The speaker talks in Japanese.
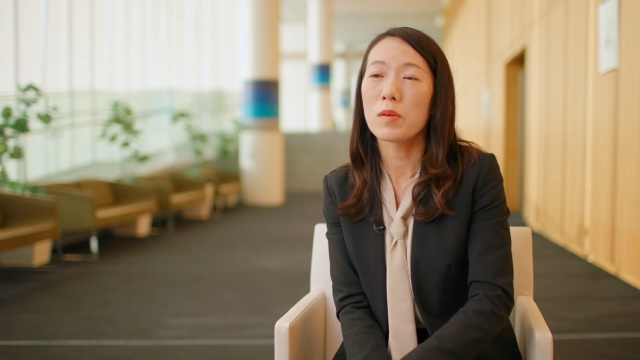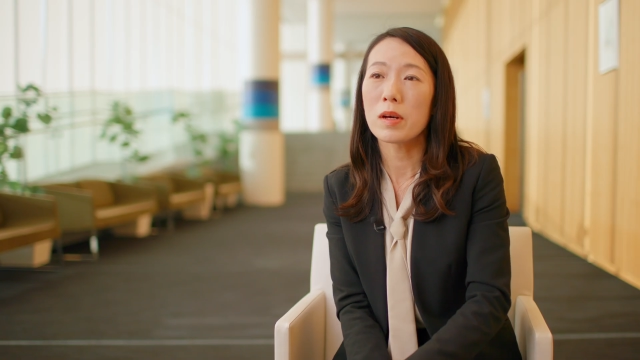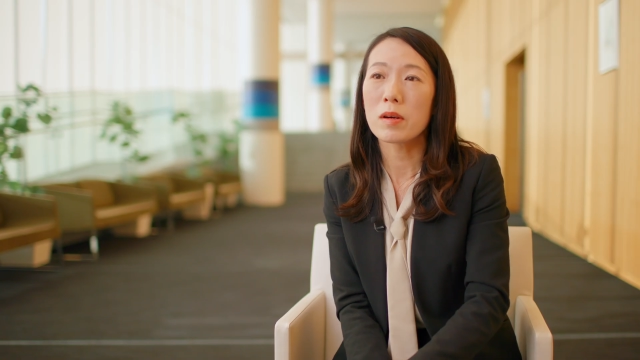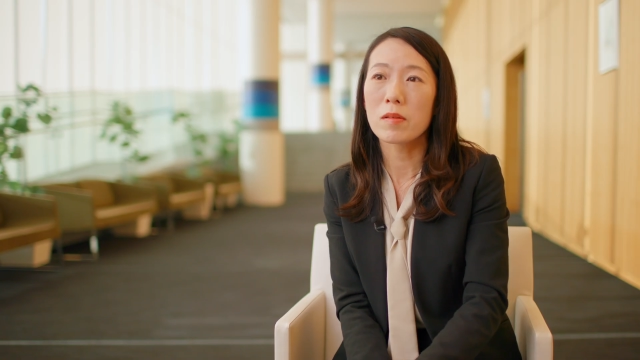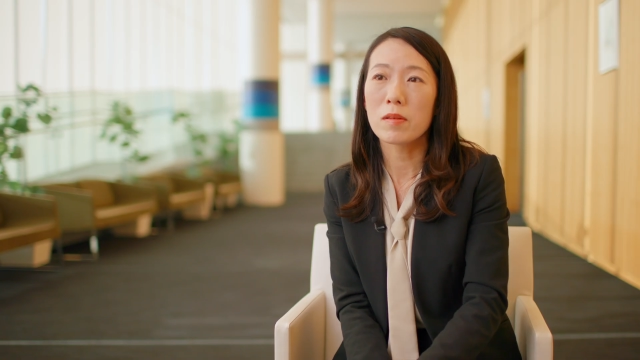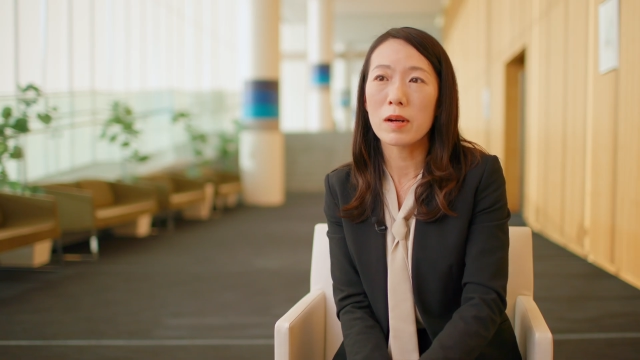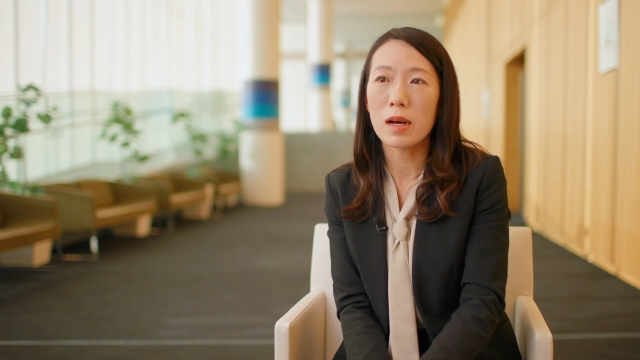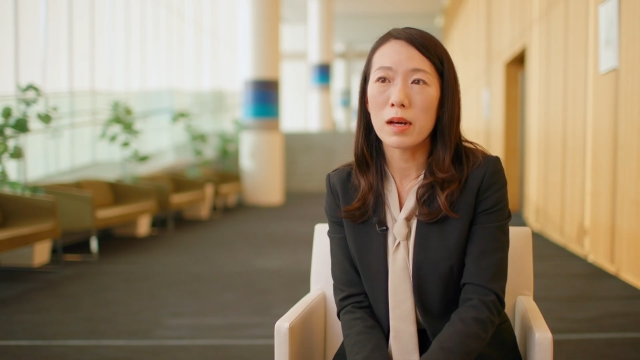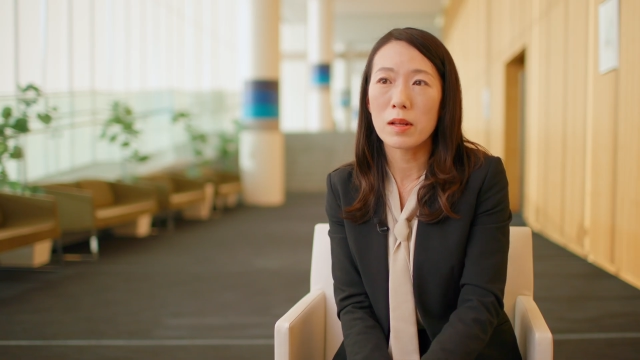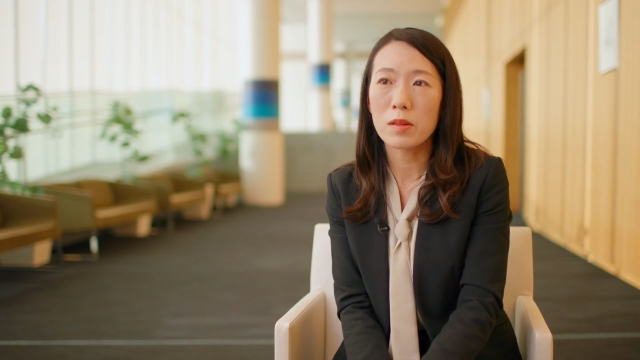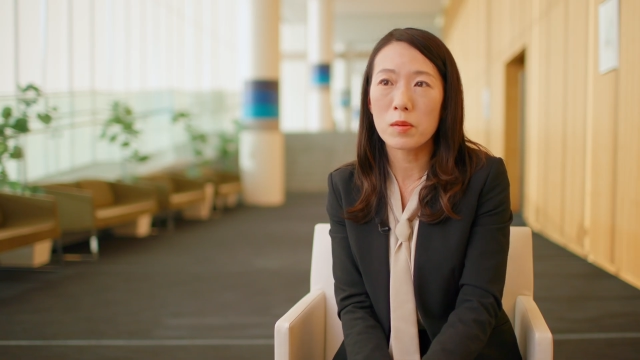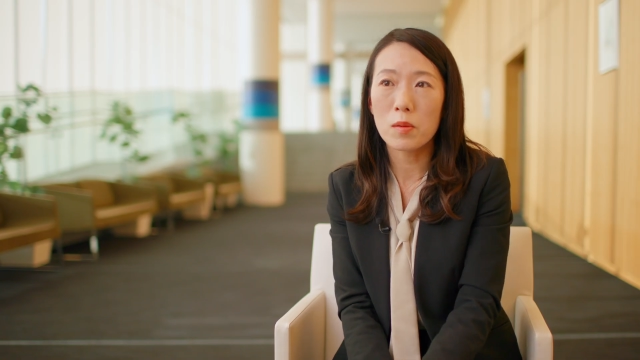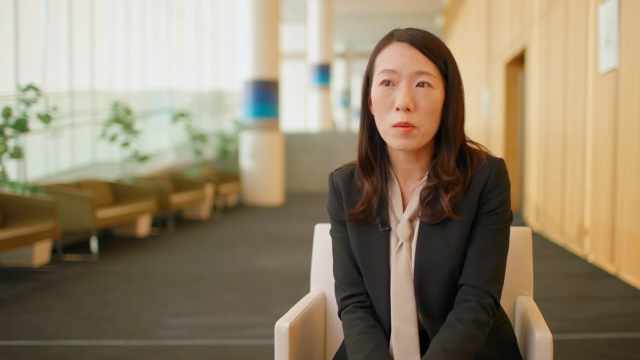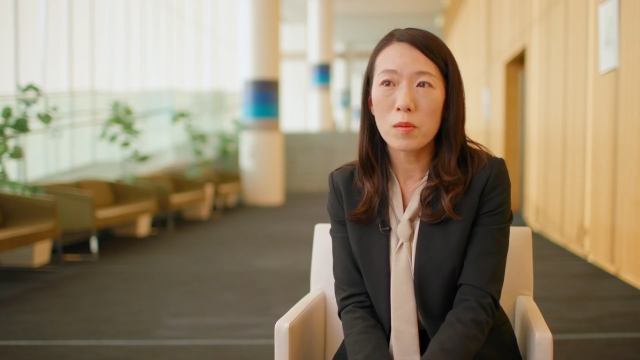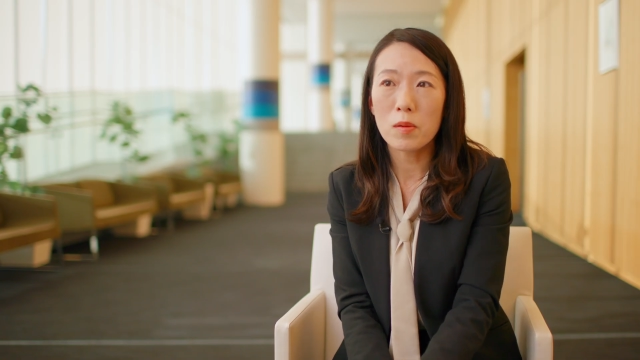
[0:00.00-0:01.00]
薬開
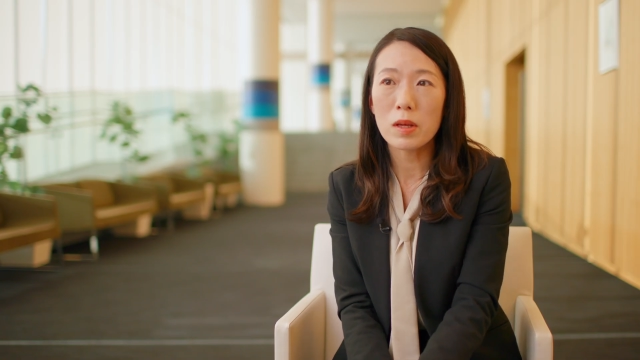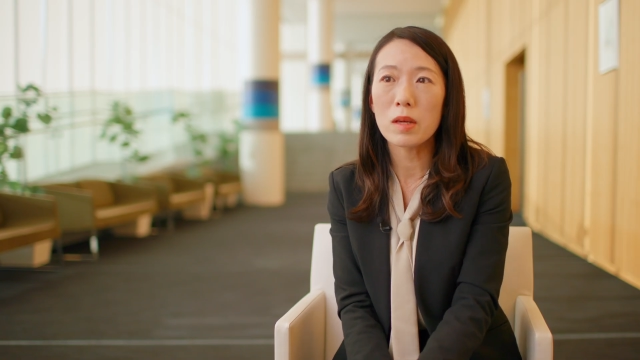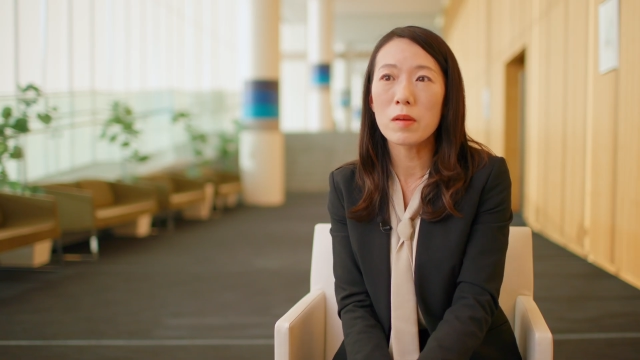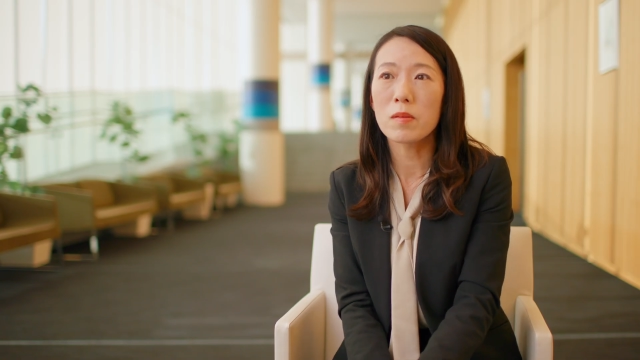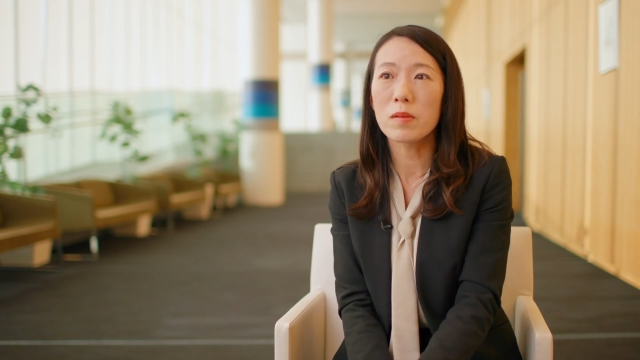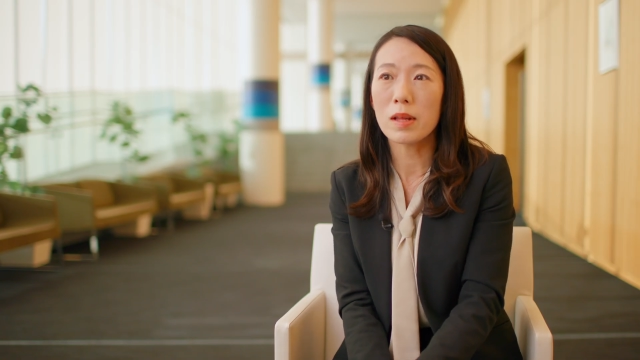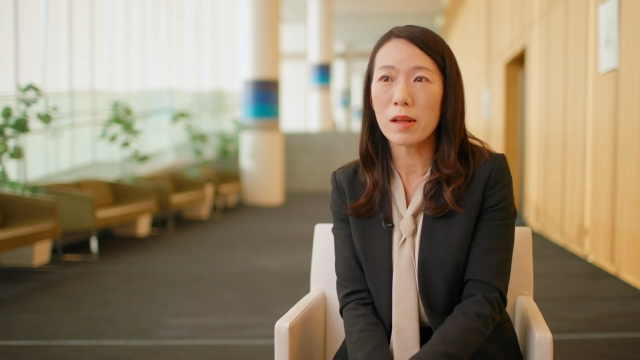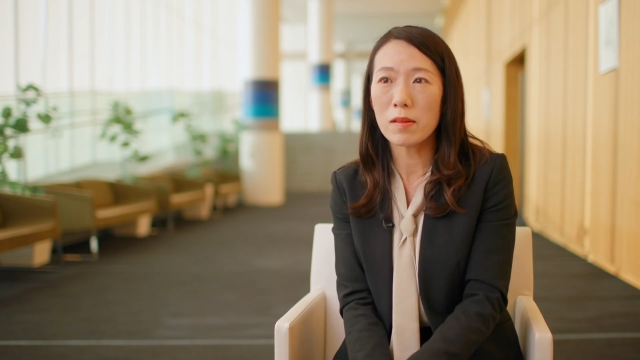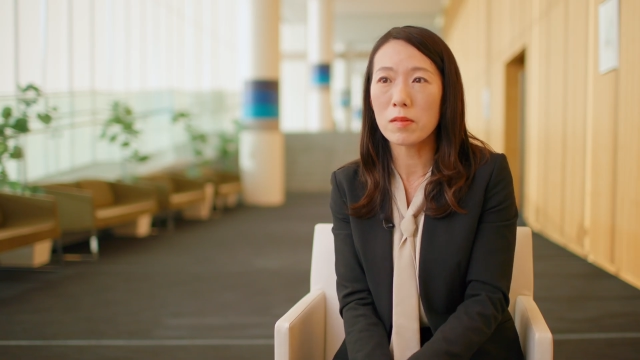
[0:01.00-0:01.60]
発候補品を出